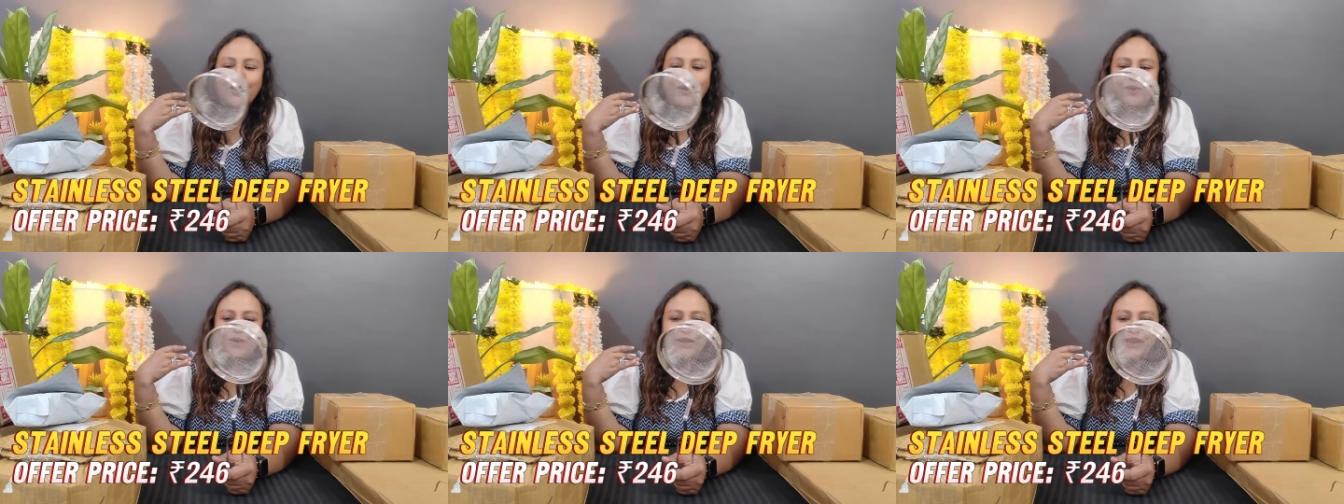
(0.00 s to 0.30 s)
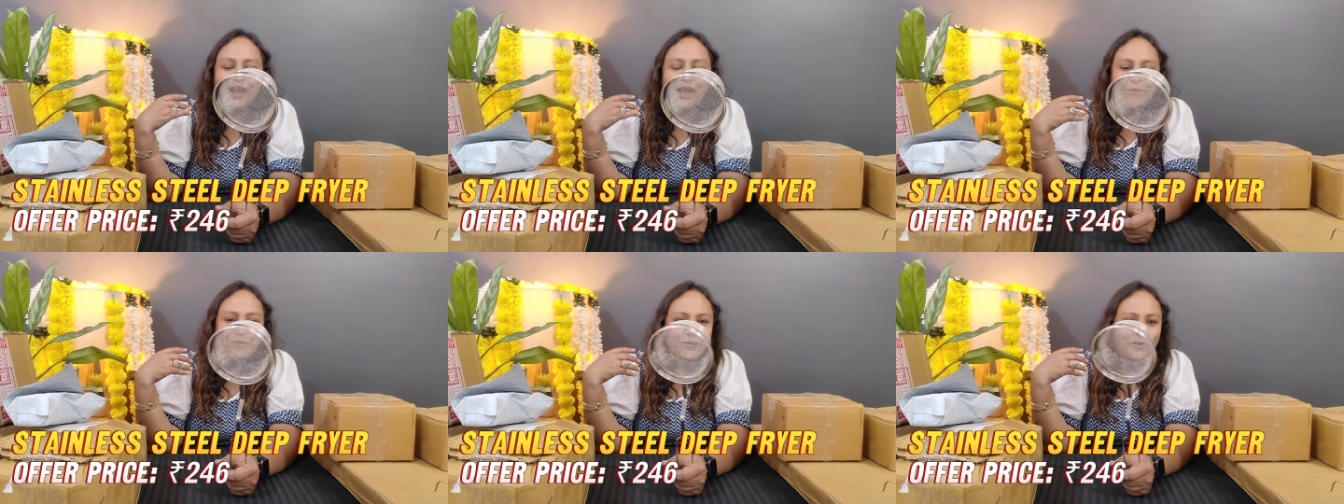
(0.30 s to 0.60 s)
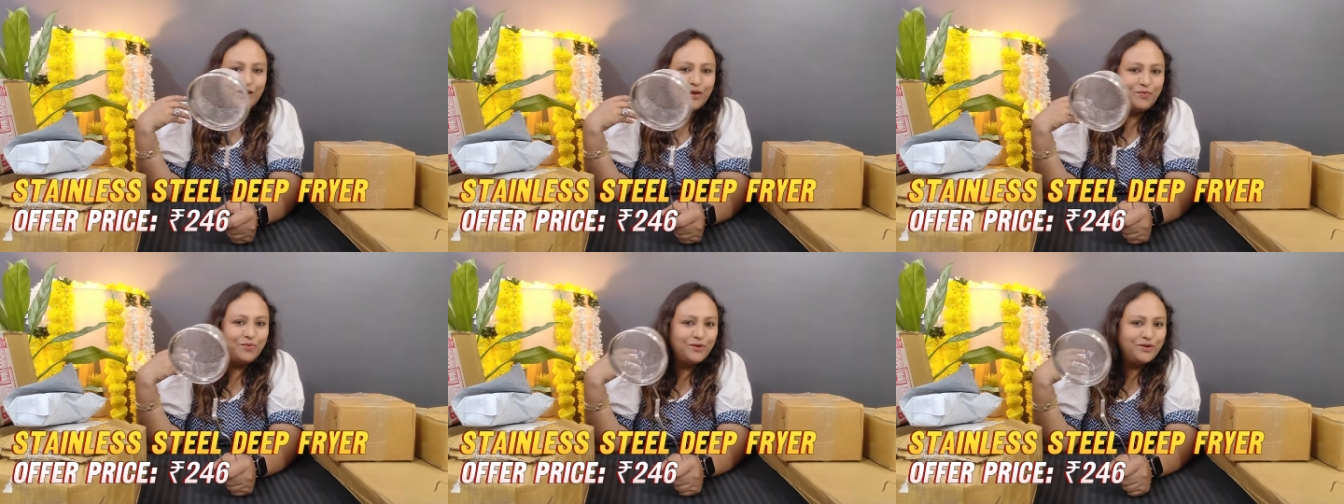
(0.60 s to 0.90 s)
और
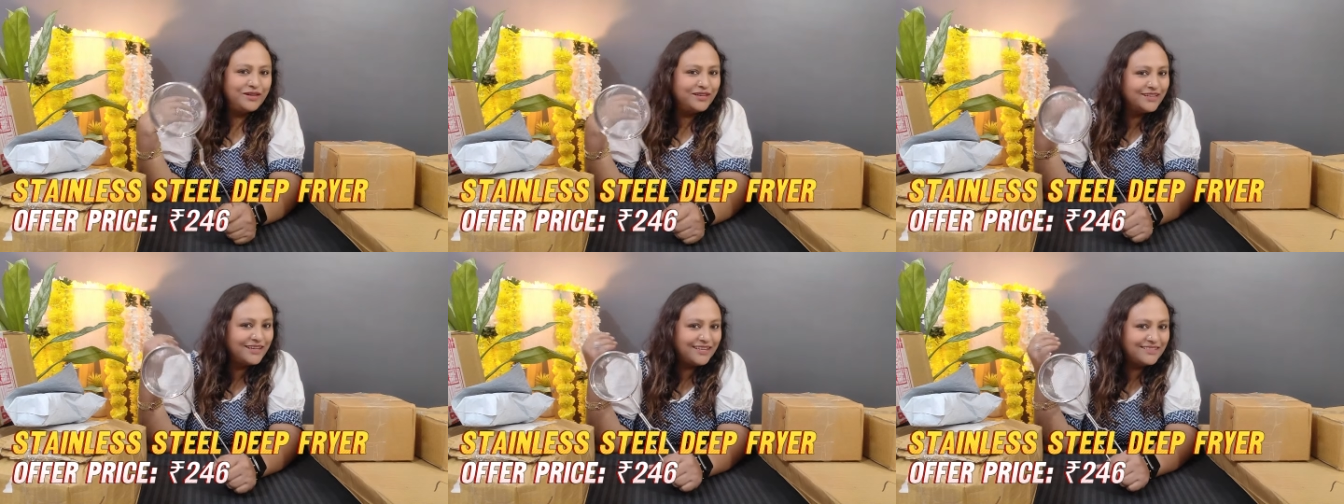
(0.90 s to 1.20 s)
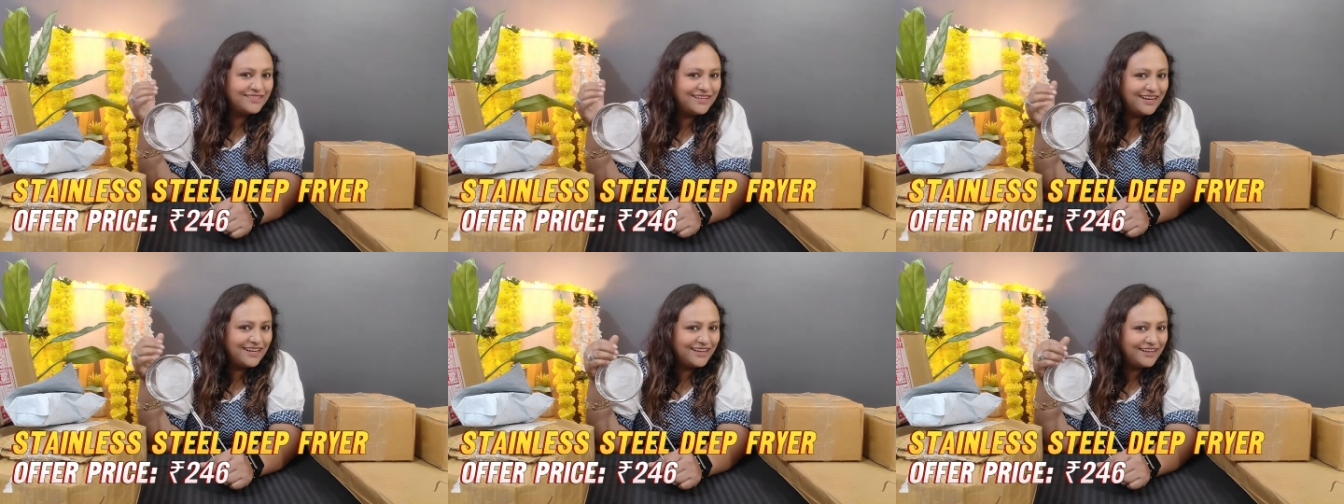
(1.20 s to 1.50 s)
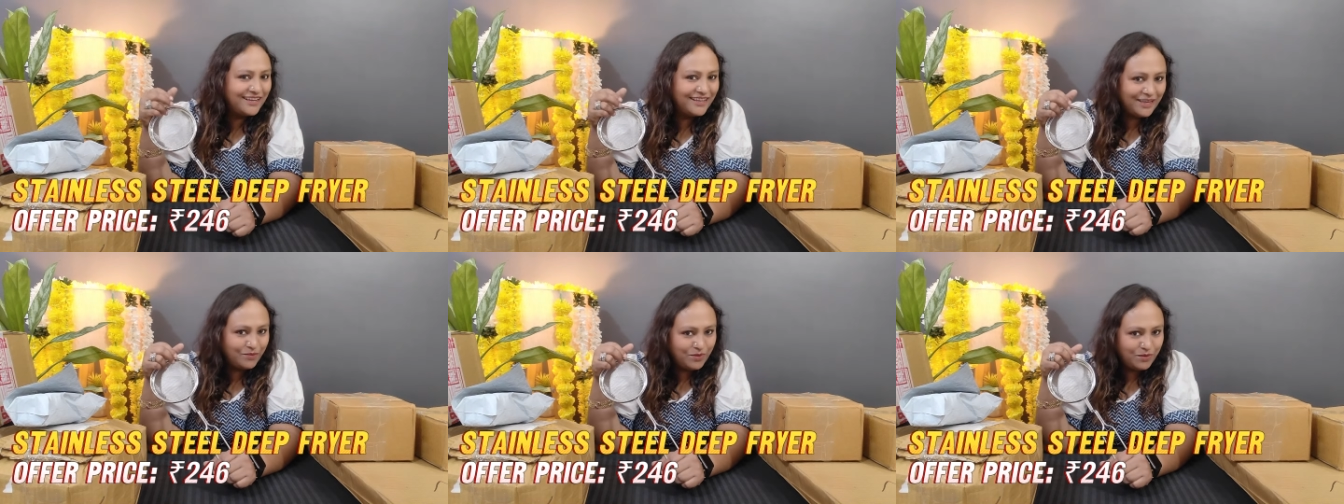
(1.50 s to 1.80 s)
आपको ये प्रोडक्ट कैसा
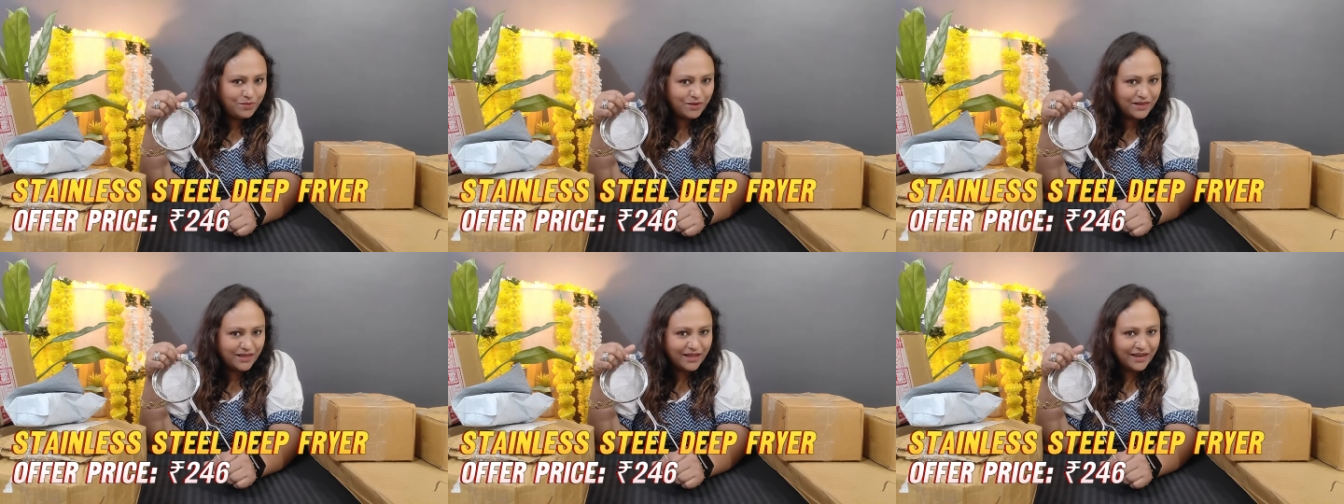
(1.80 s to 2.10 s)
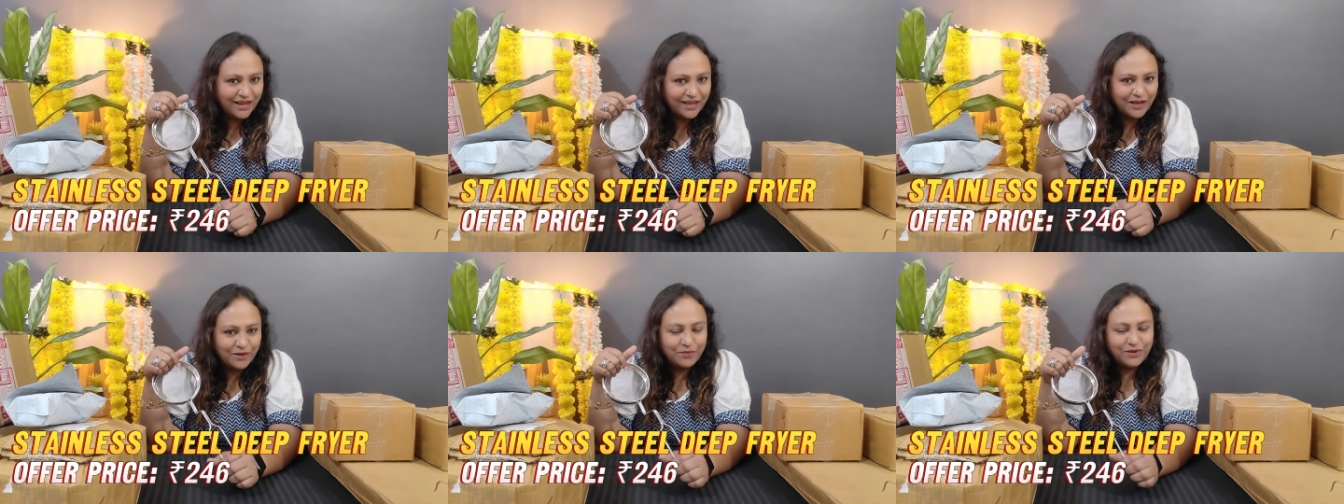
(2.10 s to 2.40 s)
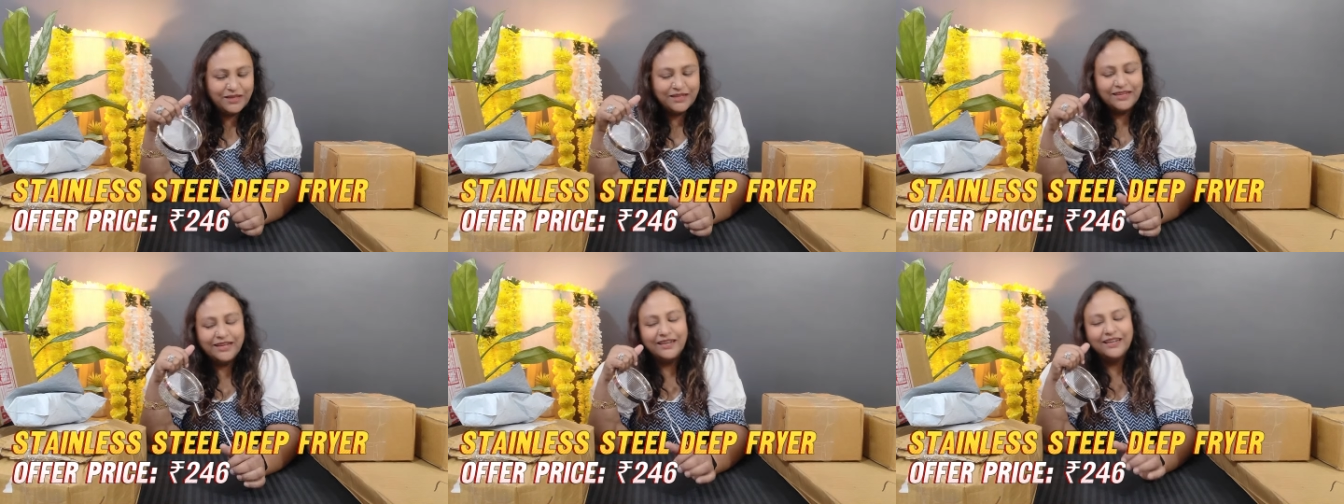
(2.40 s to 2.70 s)
लगा ये भी बताना
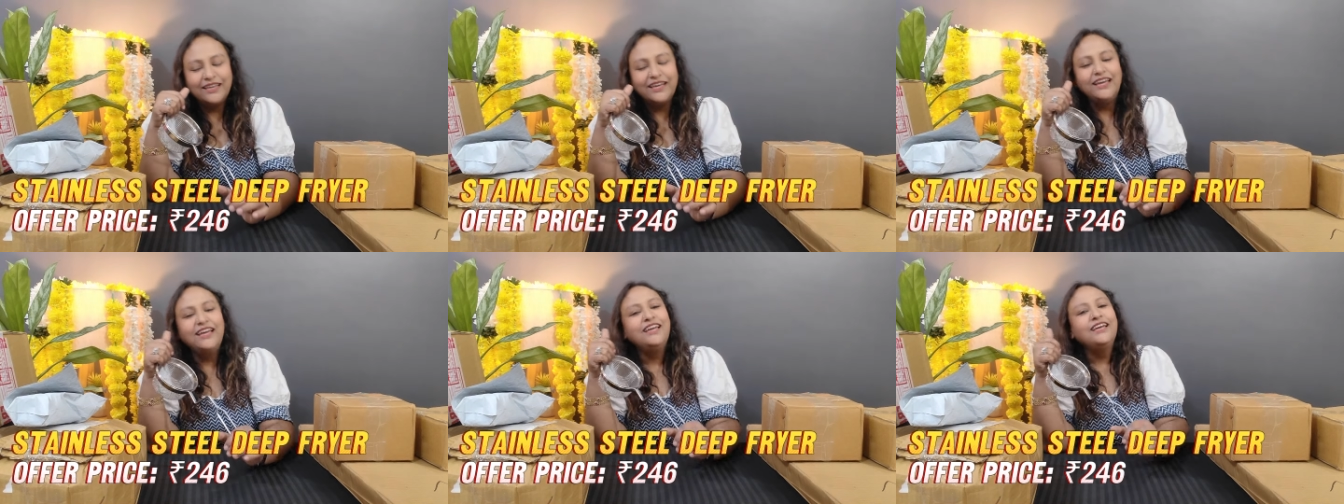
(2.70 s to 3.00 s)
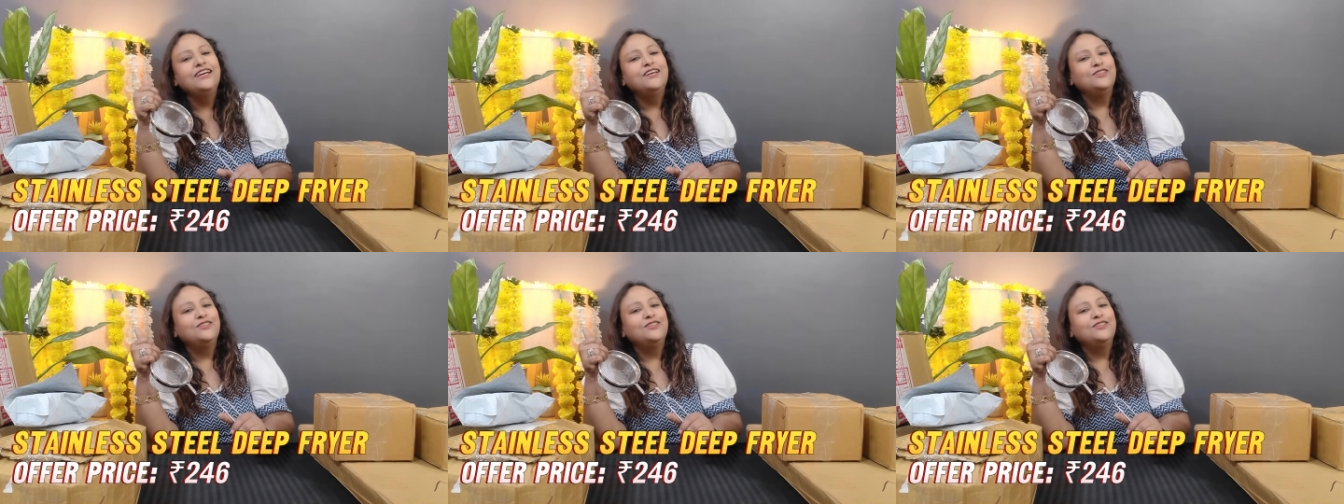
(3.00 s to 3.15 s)
कमेंट करके